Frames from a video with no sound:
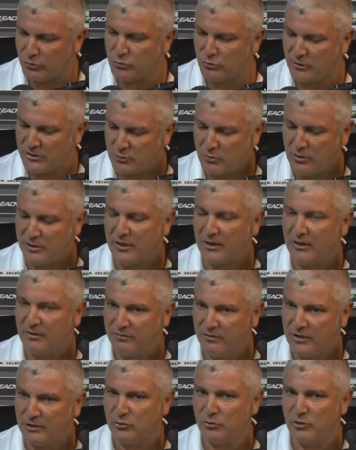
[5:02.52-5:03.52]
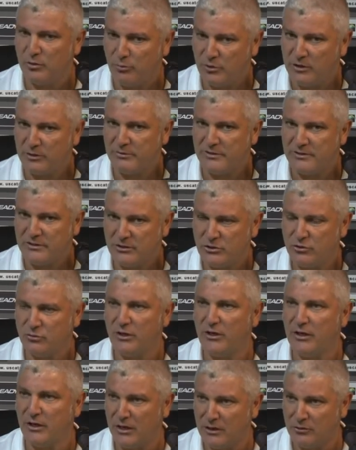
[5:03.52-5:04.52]
su una squadra che ha fatto una buona prestazione,
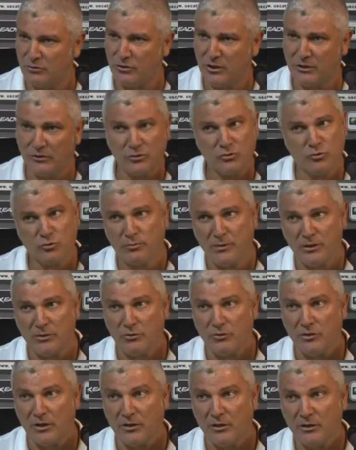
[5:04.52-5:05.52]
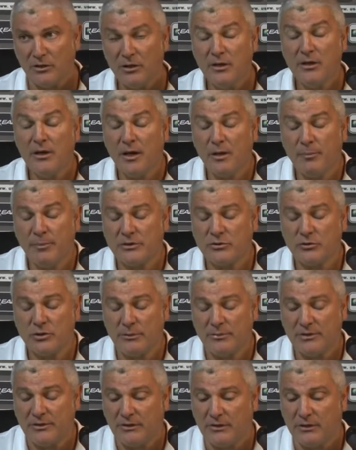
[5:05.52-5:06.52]
creando tanto e subendo subendo niente. Ma ha perso la
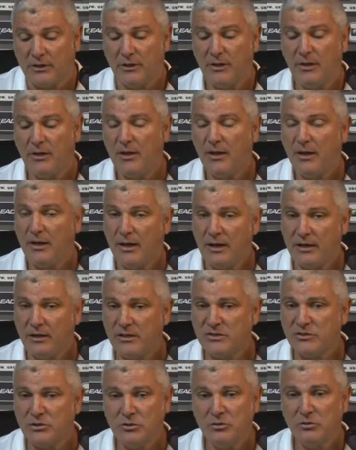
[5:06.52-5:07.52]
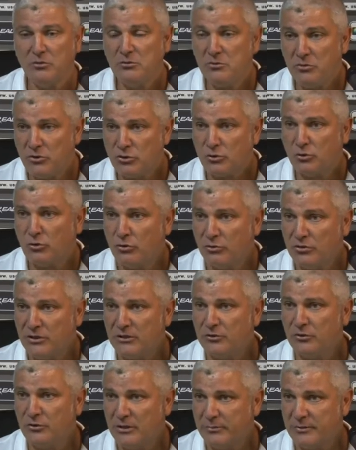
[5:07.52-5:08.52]
partita. Contenti. La crisi. Io sono
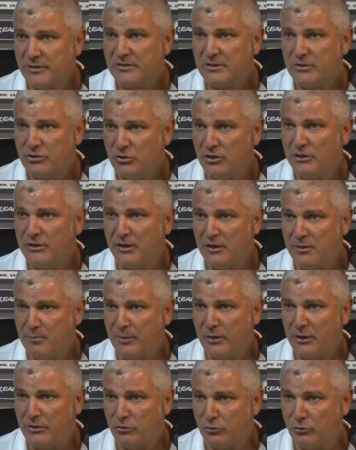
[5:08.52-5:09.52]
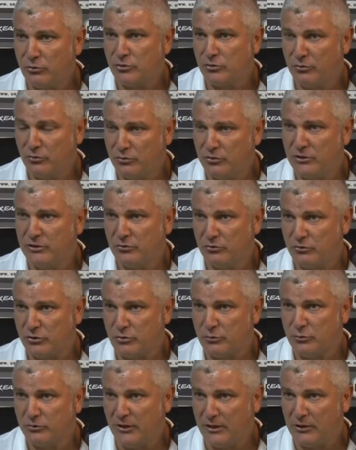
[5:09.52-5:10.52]
contento della prestazione e dell'impegno, non sono contento del
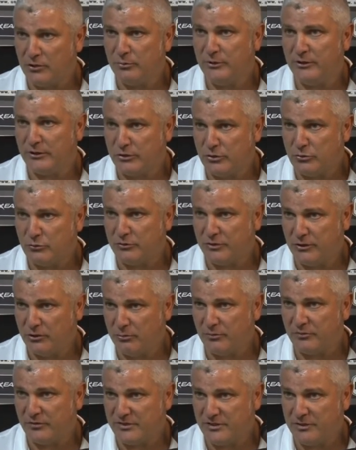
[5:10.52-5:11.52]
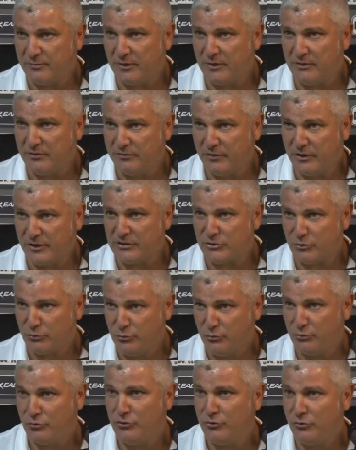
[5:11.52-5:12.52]
risultato, perché il risultato fa sempre la differenza.
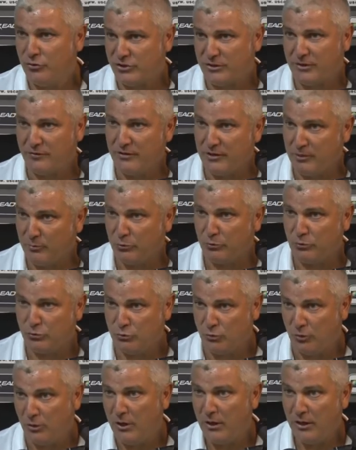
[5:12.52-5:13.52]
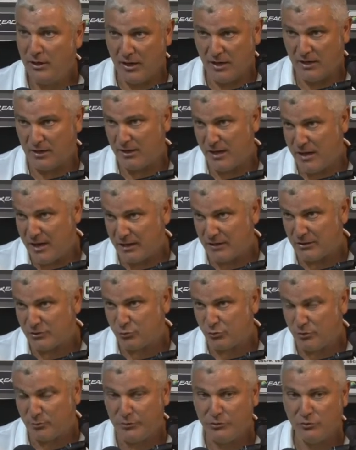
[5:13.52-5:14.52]
Ognuno di noi ce la vede a modo suo. Lei, lei, ha la
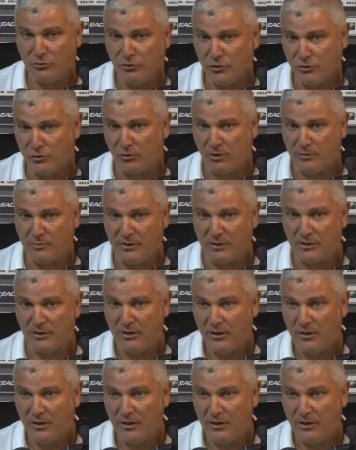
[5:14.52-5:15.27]
sua opinione, io ho la mia.